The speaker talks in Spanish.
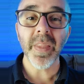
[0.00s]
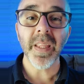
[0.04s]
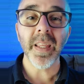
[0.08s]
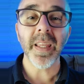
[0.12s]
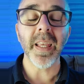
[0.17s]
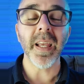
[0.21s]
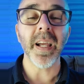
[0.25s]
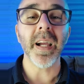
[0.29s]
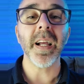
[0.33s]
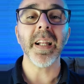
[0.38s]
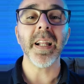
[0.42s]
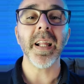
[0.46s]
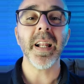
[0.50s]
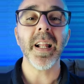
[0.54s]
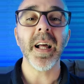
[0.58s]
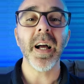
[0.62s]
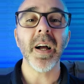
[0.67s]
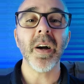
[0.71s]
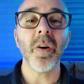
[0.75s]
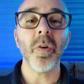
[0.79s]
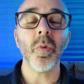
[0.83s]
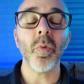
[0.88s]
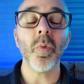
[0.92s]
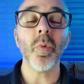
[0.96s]
que
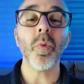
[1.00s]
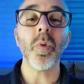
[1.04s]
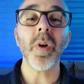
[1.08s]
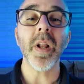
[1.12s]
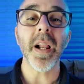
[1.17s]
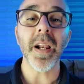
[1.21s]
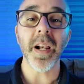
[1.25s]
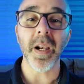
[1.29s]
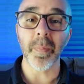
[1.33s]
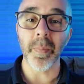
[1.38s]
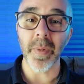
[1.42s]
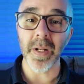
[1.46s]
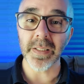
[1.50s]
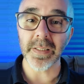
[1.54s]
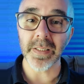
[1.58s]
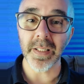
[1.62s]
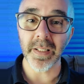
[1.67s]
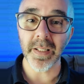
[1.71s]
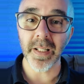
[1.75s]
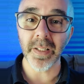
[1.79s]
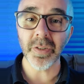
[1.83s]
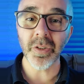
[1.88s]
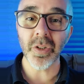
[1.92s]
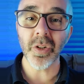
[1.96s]
genera una
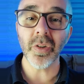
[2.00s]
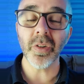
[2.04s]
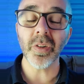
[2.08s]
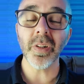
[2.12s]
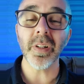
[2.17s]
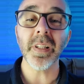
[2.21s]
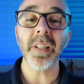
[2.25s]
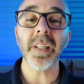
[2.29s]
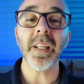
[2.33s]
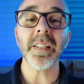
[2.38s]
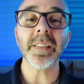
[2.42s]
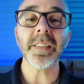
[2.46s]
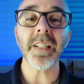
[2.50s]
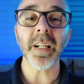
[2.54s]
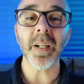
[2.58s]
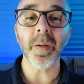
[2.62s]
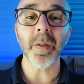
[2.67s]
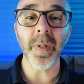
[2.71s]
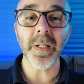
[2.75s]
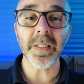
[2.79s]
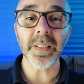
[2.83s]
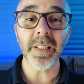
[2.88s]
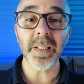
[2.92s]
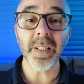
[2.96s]
representación y esa
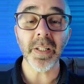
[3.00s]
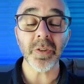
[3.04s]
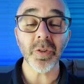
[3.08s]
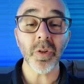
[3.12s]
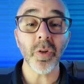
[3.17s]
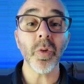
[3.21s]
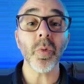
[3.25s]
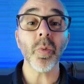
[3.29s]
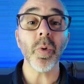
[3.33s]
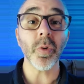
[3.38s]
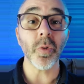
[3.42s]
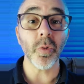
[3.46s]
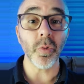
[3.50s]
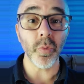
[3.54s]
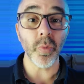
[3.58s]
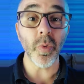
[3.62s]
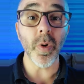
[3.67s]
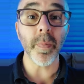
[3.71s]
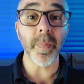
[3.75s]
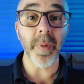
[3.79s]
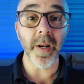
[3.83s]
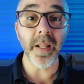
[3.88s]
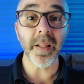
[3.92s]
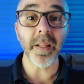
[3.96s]
representación cuando tú
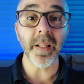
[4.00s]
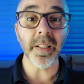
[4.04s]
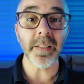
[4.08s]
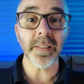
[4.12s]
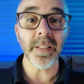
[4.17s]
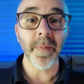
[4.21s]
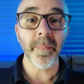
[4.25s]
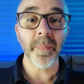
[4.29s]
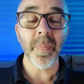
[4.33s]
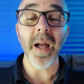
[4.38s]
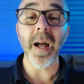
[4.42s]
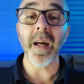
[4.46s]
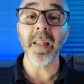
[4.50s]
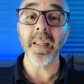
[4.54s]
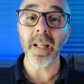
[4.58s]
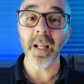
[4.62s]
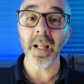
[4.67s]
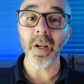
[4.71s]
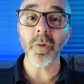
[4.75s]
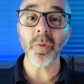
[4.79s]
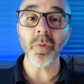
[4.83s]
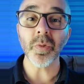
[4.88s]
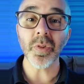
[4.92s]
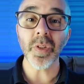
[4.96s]
aprendes a
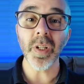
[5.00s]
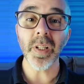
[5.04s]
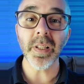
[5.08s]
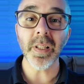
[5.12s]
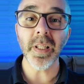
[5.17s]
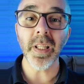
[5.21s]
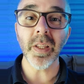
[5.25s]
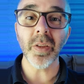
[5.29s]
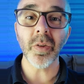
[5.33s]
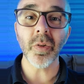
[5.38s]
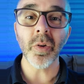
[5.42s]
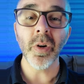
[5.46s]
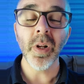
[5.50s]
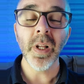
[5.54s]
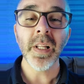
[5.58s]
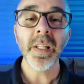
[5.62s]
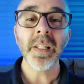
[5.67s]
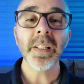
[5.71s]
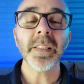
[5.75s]
darle un sentido